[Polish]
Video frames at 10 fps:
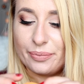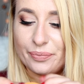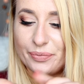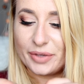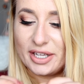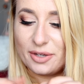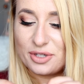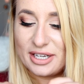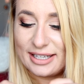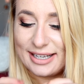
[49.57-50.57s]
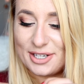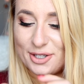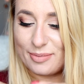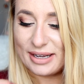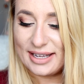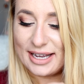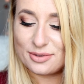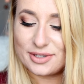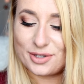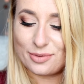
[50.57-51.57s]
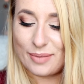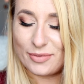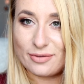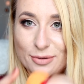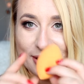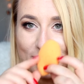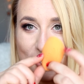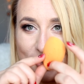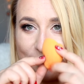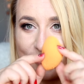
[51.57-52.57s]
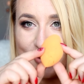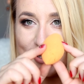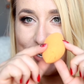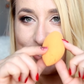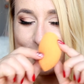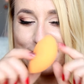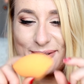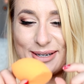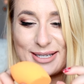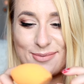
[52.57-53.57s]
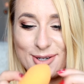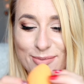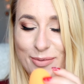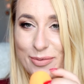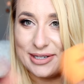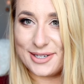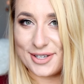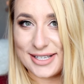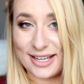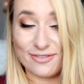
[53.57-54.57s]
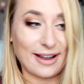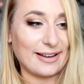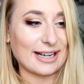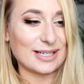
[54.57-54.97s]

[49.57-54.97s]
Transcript: mm, i już nie nadaje się do makijażu, zresztą mam nową, także zaraz sobie to razem zrobimy. Myślę, że to jest taki fajny